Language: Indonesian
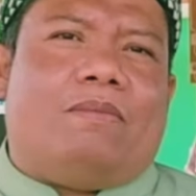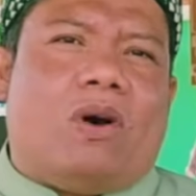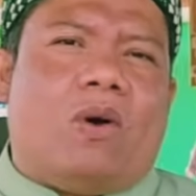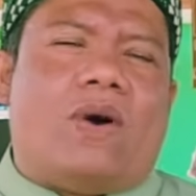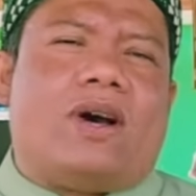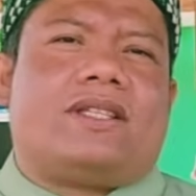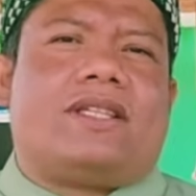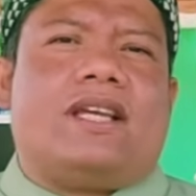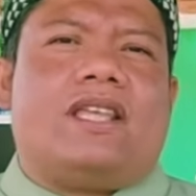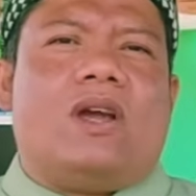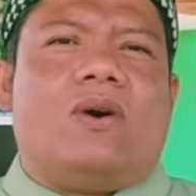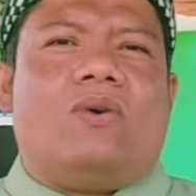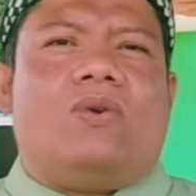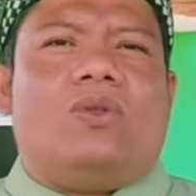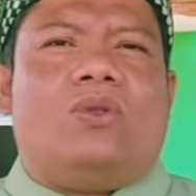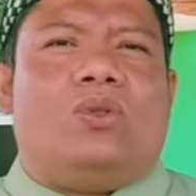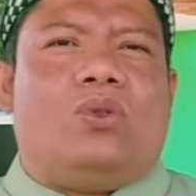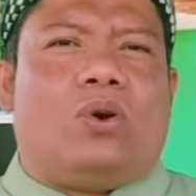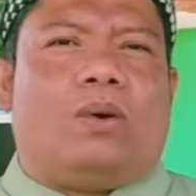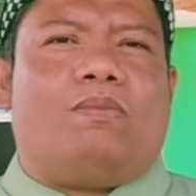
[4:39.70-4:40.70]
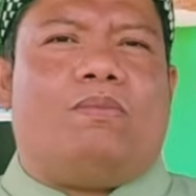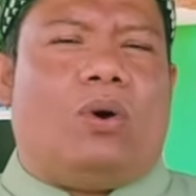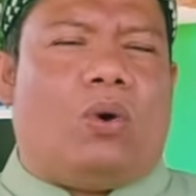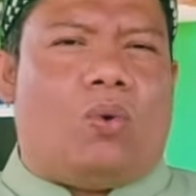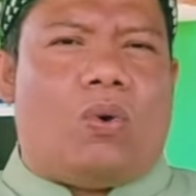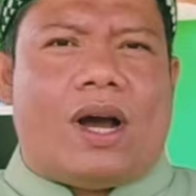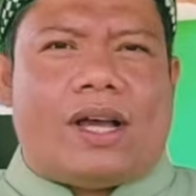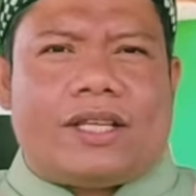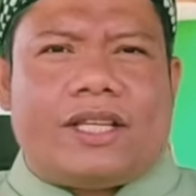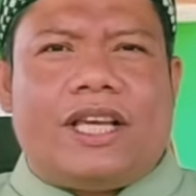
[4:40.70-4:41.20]
bahwasanya untuk
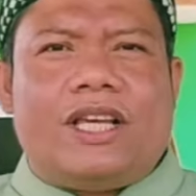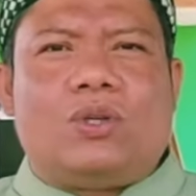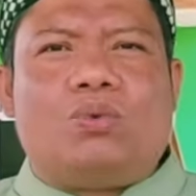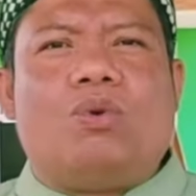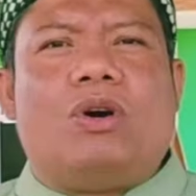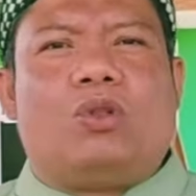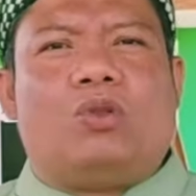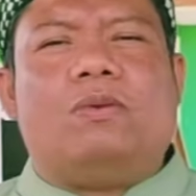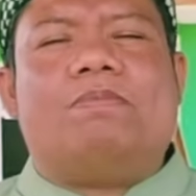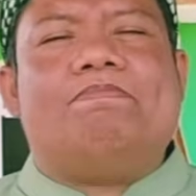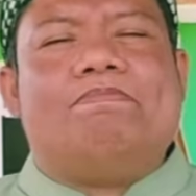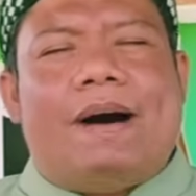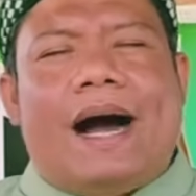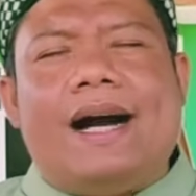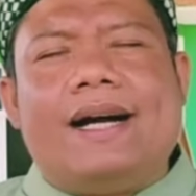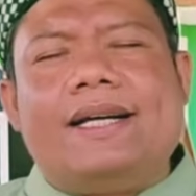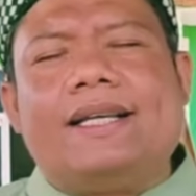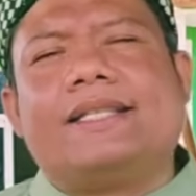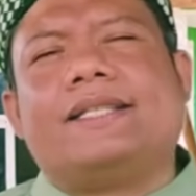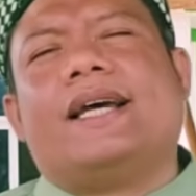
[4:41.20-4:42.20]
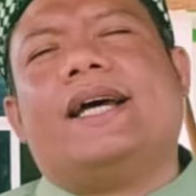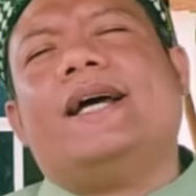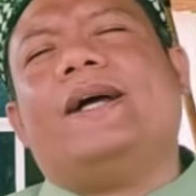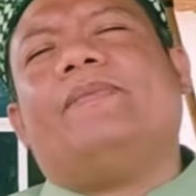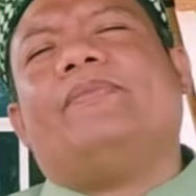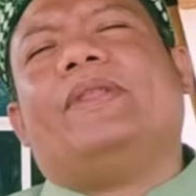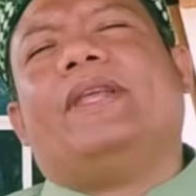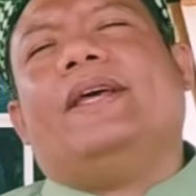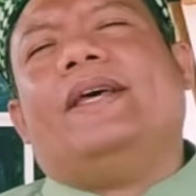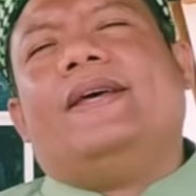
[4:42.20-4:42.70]
menguasai suatu
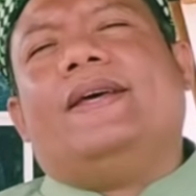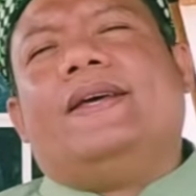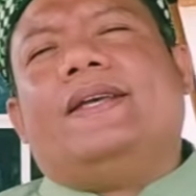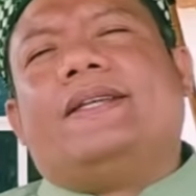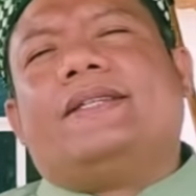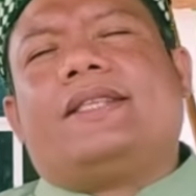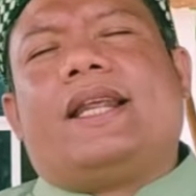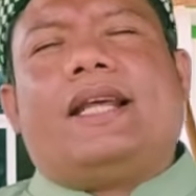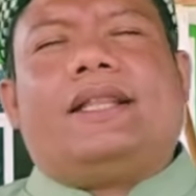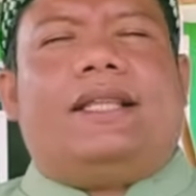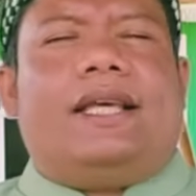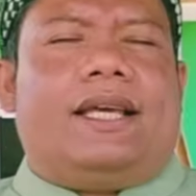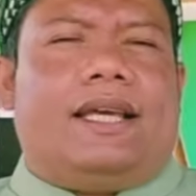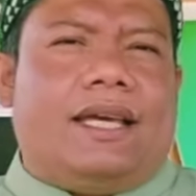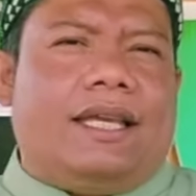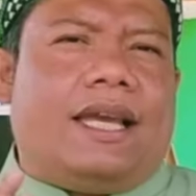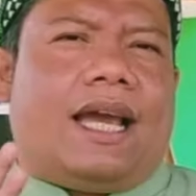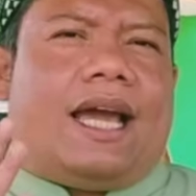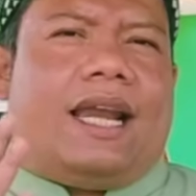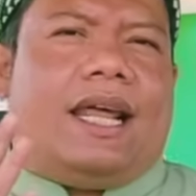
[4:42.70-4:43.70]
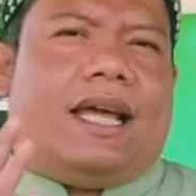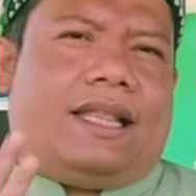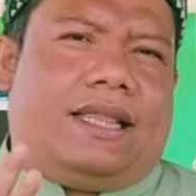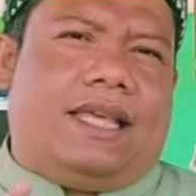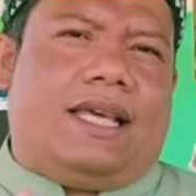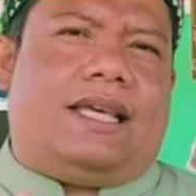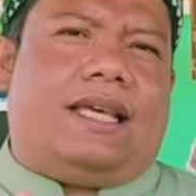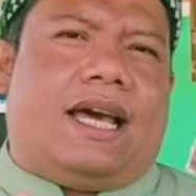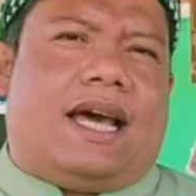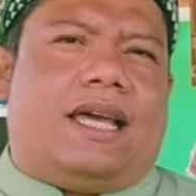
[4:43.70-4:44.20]
bangsa, strateginya ada
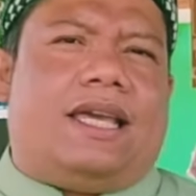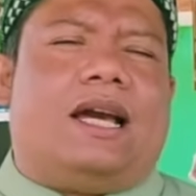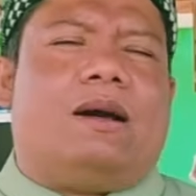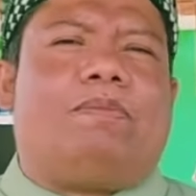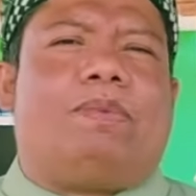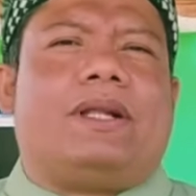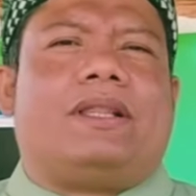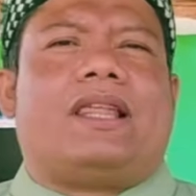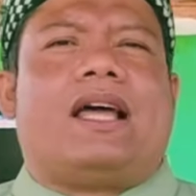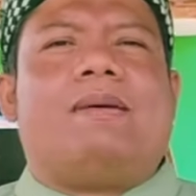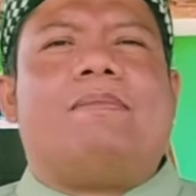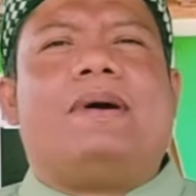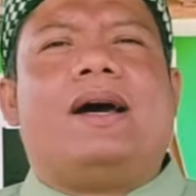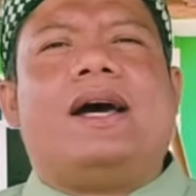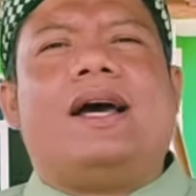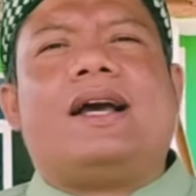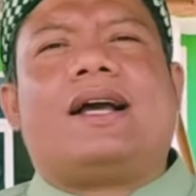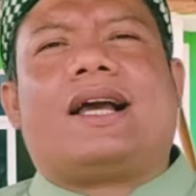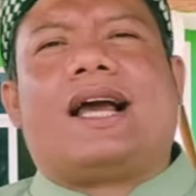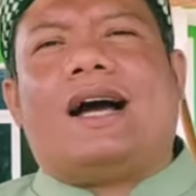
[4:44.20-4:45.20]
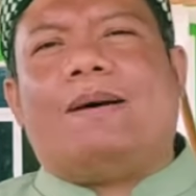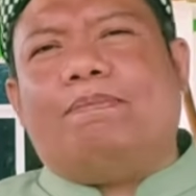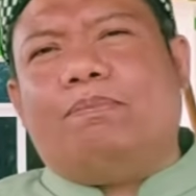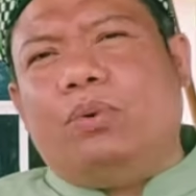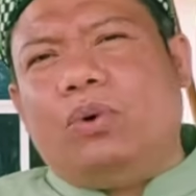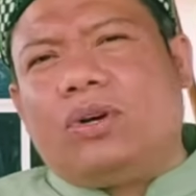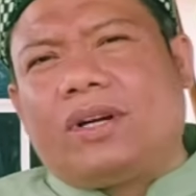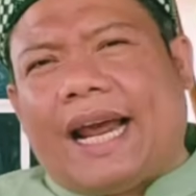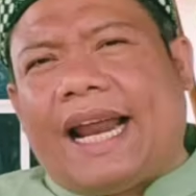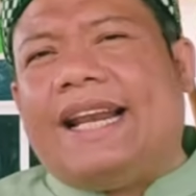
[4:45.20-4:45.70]
tiga. Yang pertama,
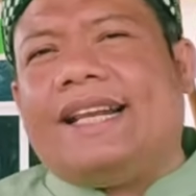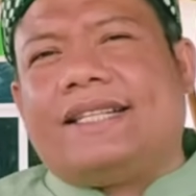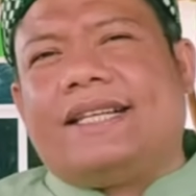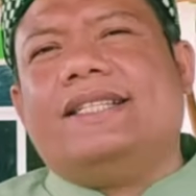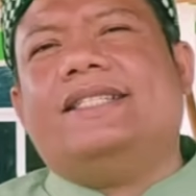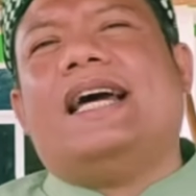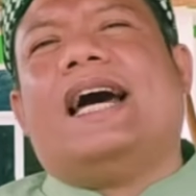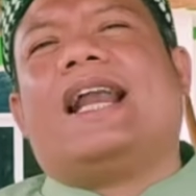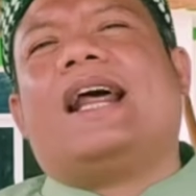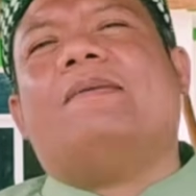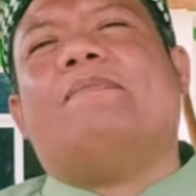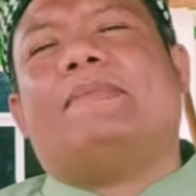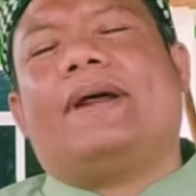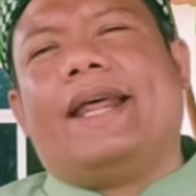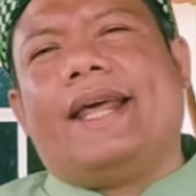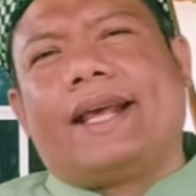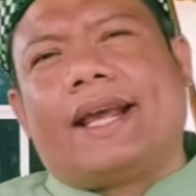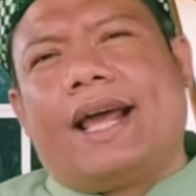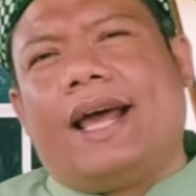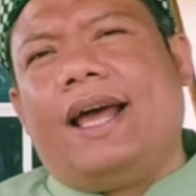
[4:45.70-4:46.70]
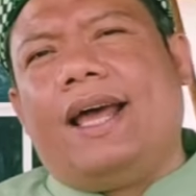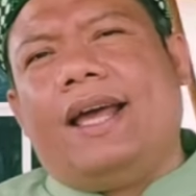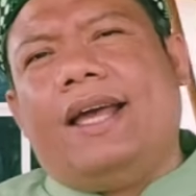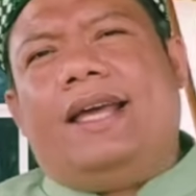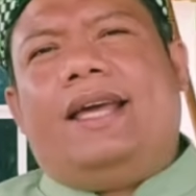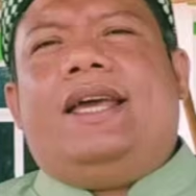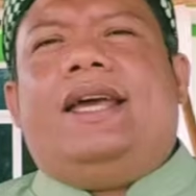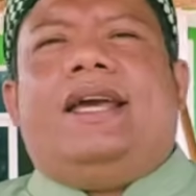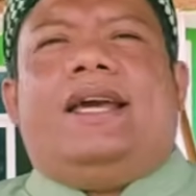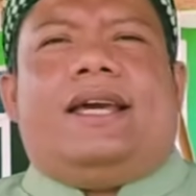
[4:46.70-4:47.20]
kaburkan sejarah mereka
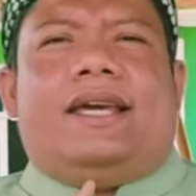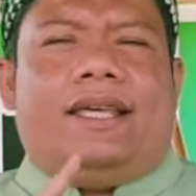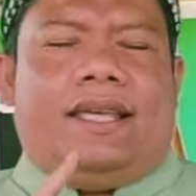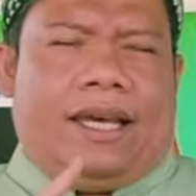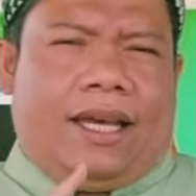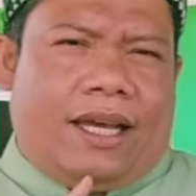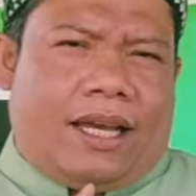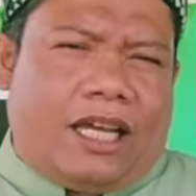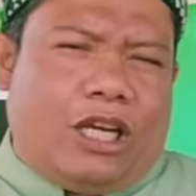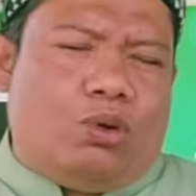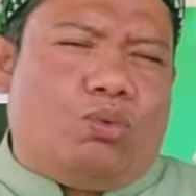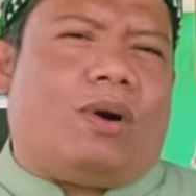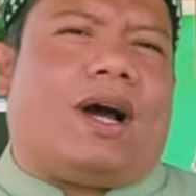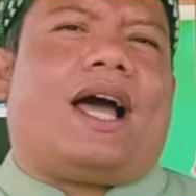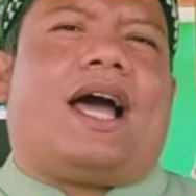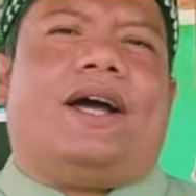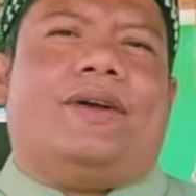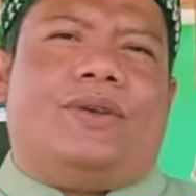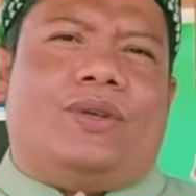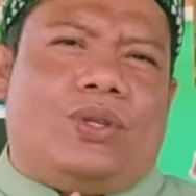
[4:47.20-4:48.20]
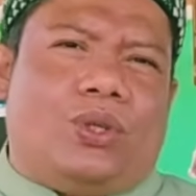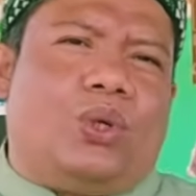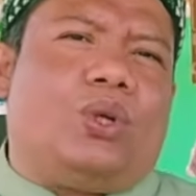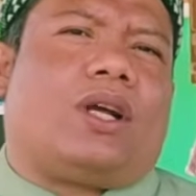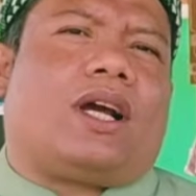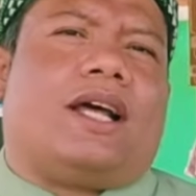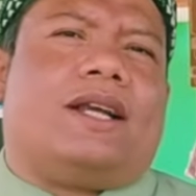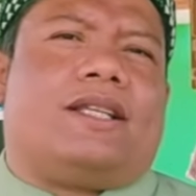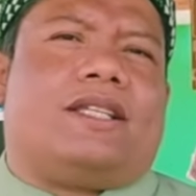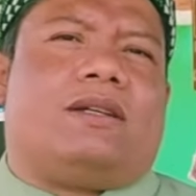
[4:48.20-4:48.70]
yang kedua,
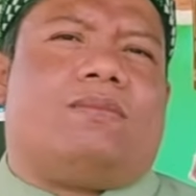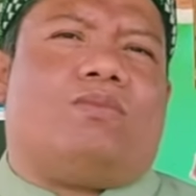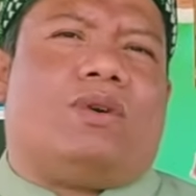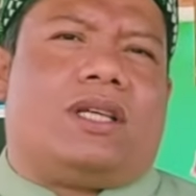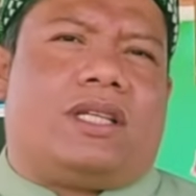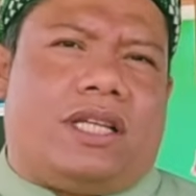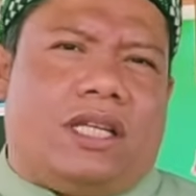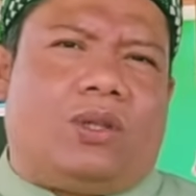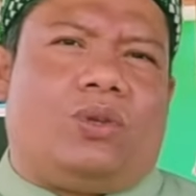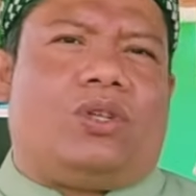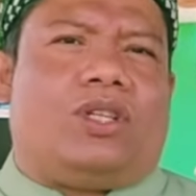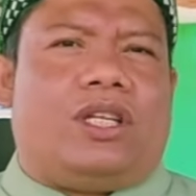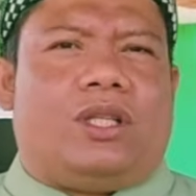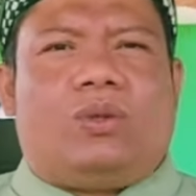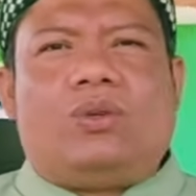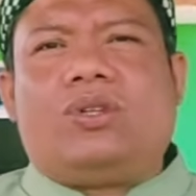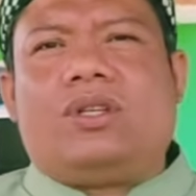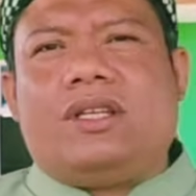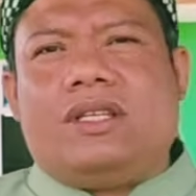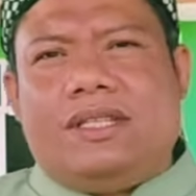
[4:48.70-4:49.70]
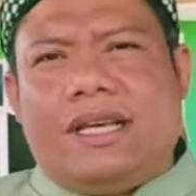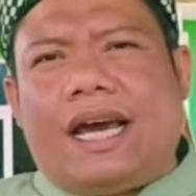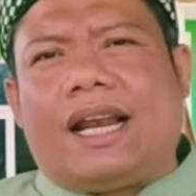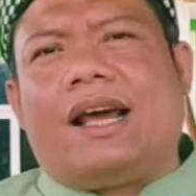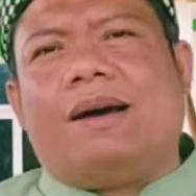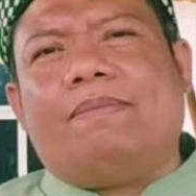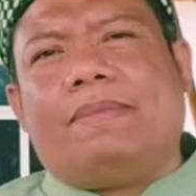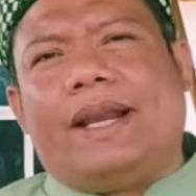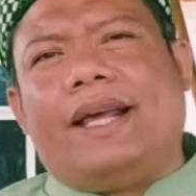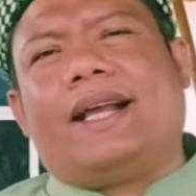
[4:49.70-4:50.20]
hancurkan semua situs-situs
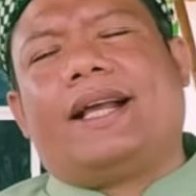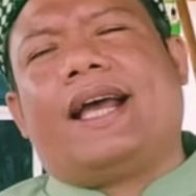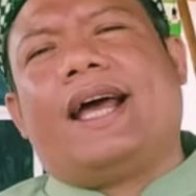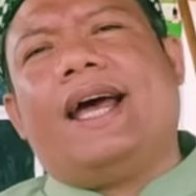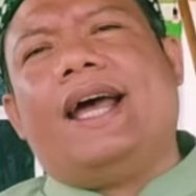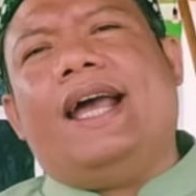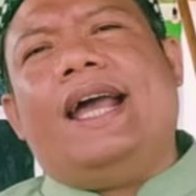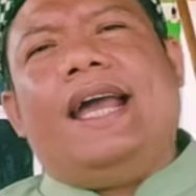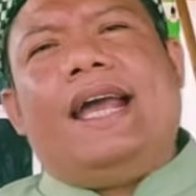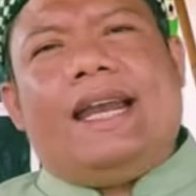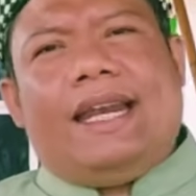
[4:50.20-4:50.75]
sejarah mereka.